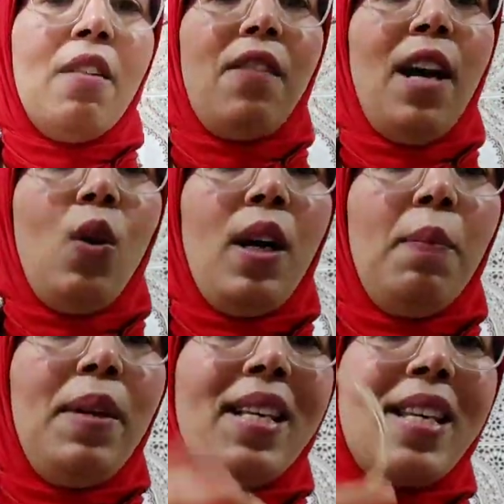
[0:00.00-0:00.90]
فالوغ
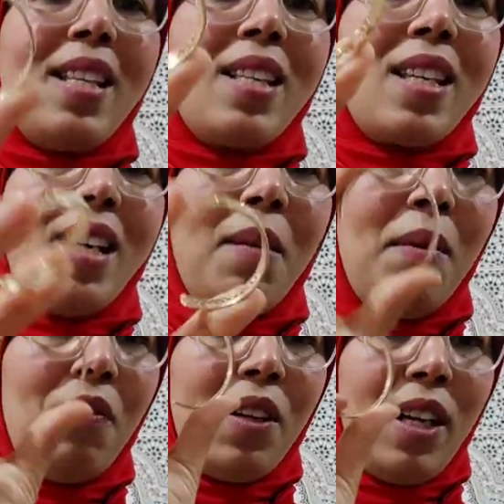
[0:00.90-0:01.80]
البنات هذا
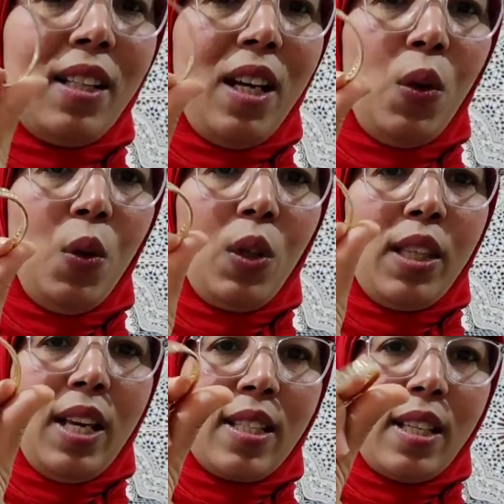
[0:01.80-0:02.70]
تقريبا في الكتالوج
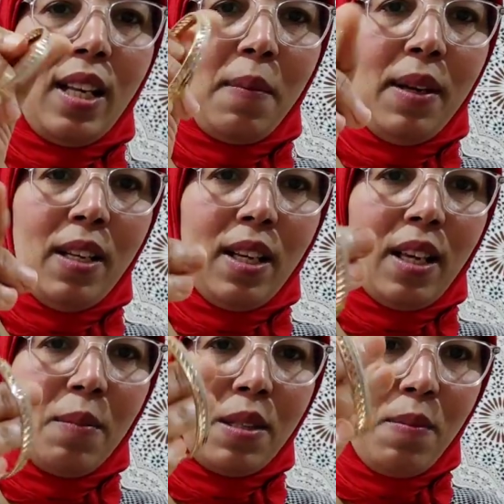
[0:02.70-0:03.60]
داير تقريبا
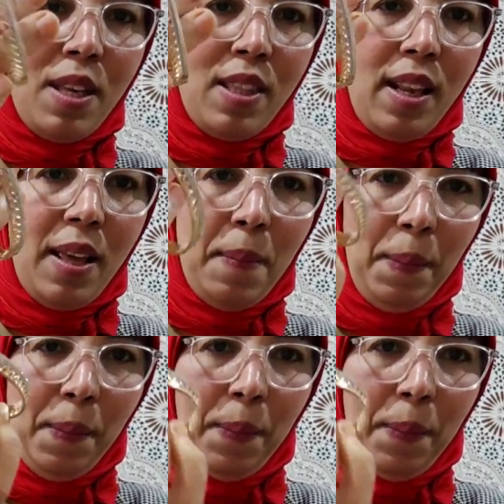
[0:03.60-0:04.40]
500 درهم